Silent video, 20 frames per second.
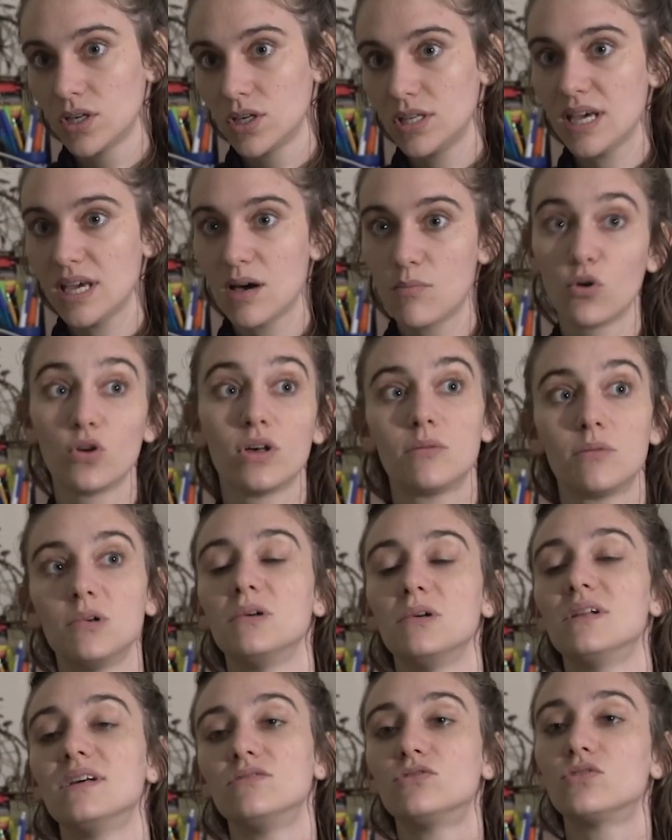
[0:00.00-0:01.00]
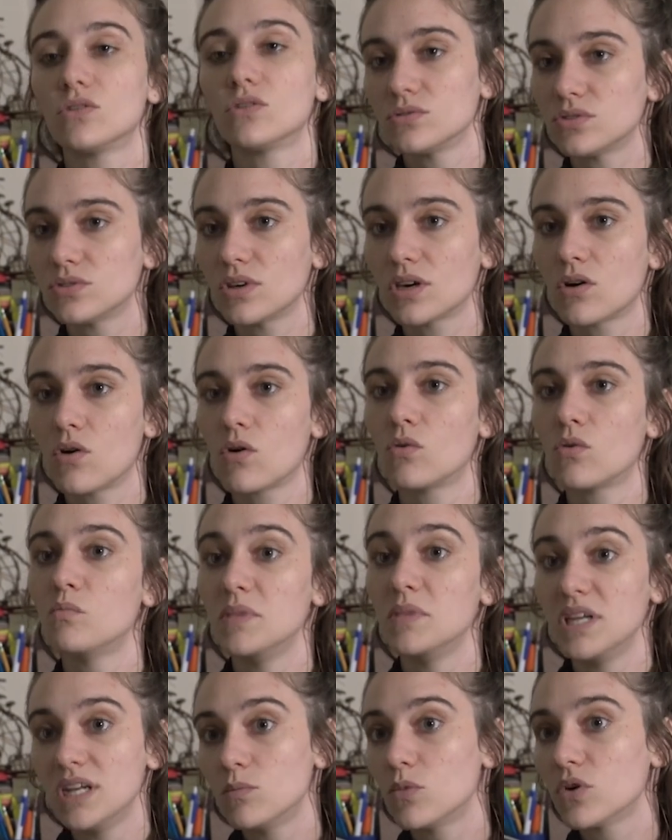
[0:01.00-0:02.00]
y a poder vivir entonces con
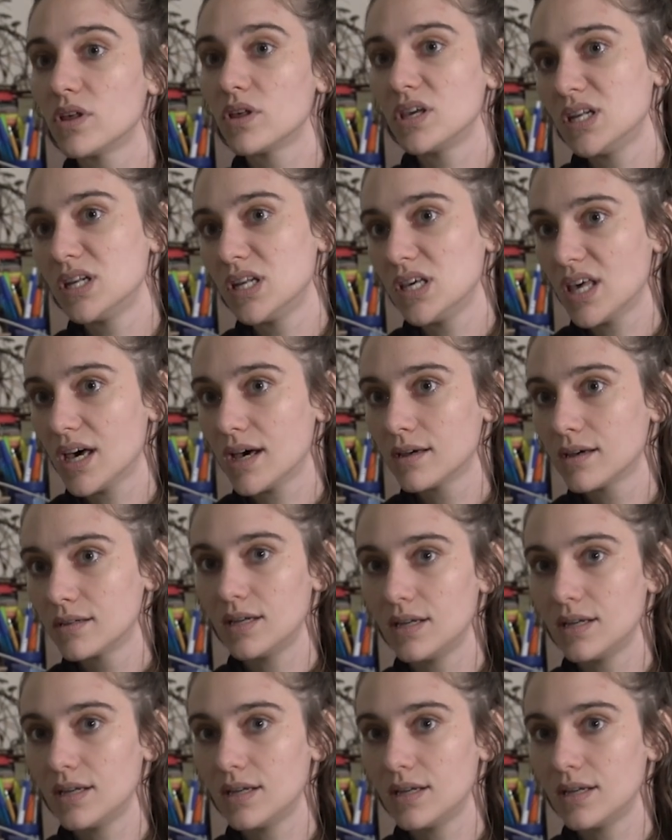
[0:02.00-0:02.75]
un mínimo de dignidad.